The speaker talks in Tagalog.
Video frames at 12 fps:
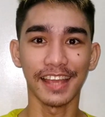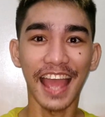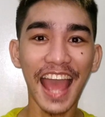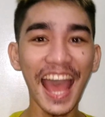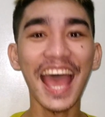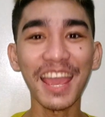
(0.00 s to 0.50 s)

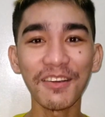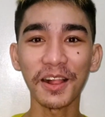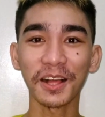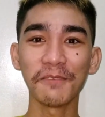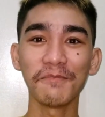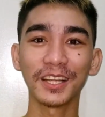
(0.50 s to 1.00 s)
Hi!
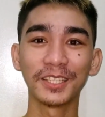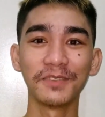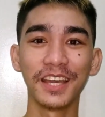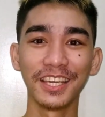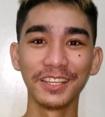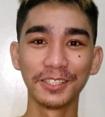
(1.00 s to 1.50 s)
Welcome back to
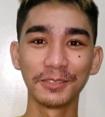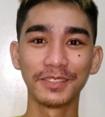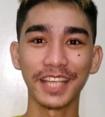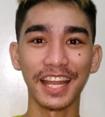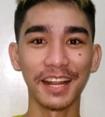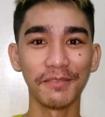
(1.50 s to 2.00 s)
my YouTube
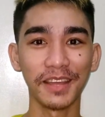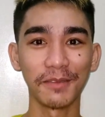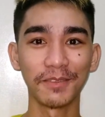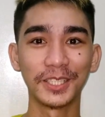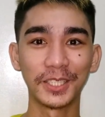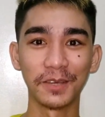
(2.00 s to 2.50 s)
channel. My name
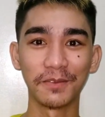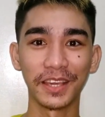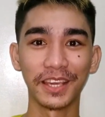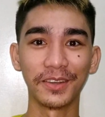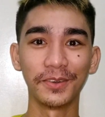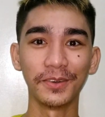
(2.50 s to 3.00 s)
is
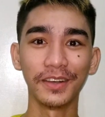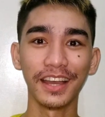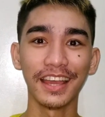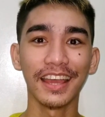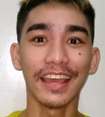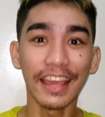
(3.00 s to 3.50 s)
Romeo
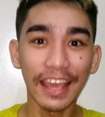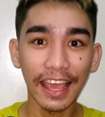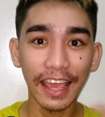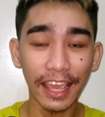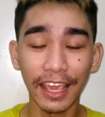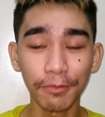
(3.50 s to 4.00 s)

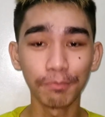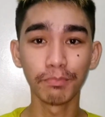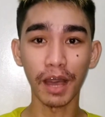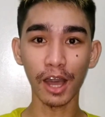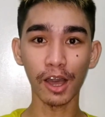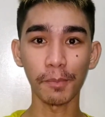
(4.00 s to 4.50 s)

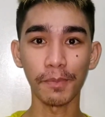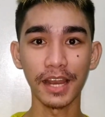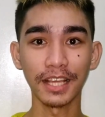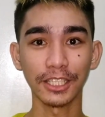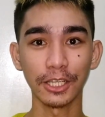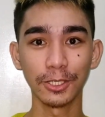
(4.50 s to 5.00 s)
bago ka pa
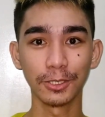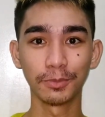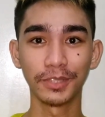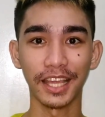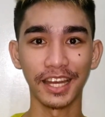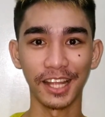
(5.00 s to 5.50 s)
lang sa YouTube
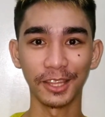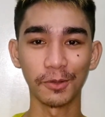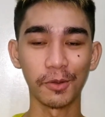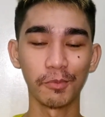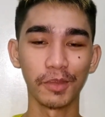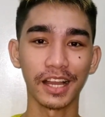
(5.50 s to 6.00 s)
channel ito,
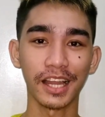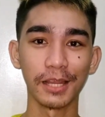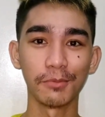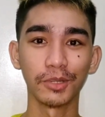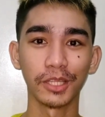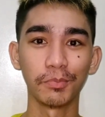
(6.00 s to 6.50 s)
huwag mo nang
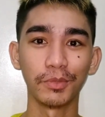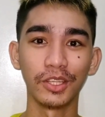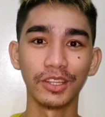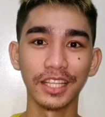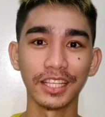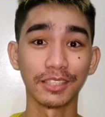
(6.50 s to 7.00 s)
kalimutan
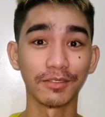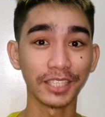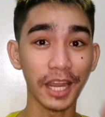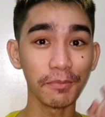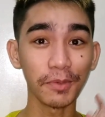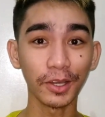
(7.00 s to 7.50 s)
pindutin ang
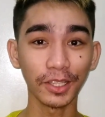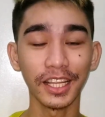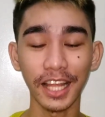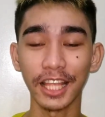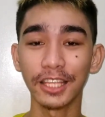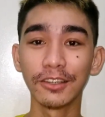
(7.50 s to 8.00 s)
subscribe button
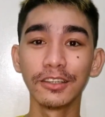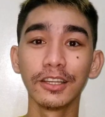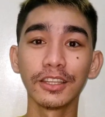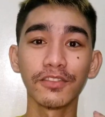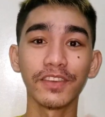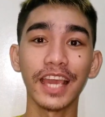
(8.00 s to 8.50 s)
at yung
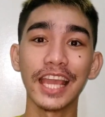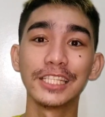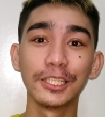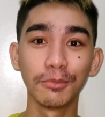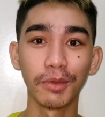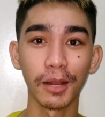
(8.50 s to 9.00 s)

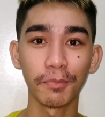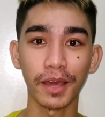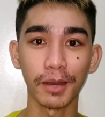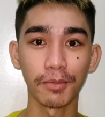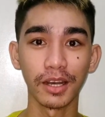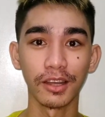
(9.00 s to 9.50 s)
notification bell
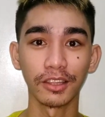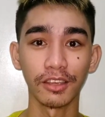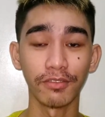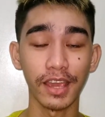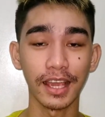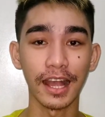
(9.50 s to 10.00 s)
para
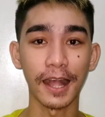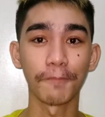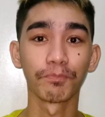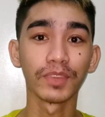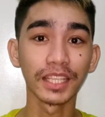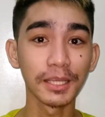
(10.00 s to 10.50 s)
man-notify
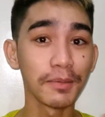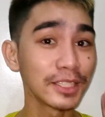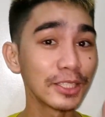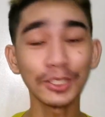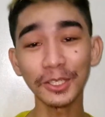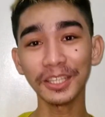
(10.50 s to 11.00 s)
ka sa
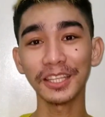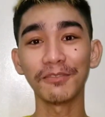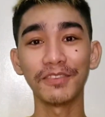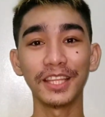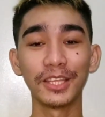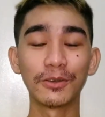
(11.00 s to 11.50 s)
masusunod na
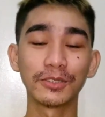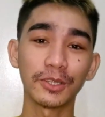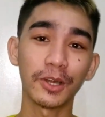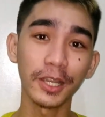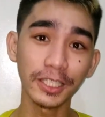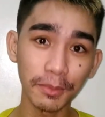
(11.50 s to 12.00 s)
videos
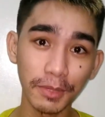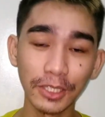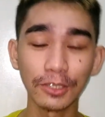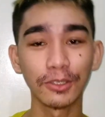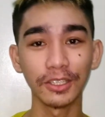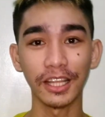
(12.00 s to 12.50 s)
or sa
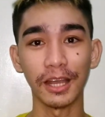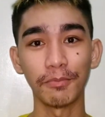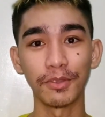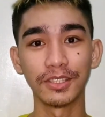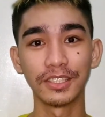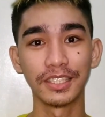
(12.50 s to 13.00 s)
masusunod na
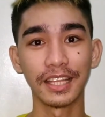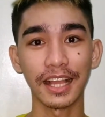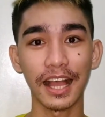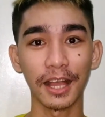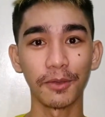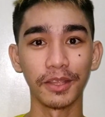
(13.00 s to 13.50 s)
uploads na
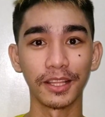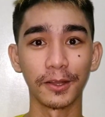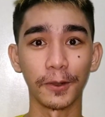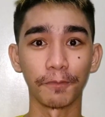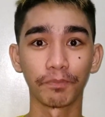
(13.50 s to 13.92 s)
gagawin ko.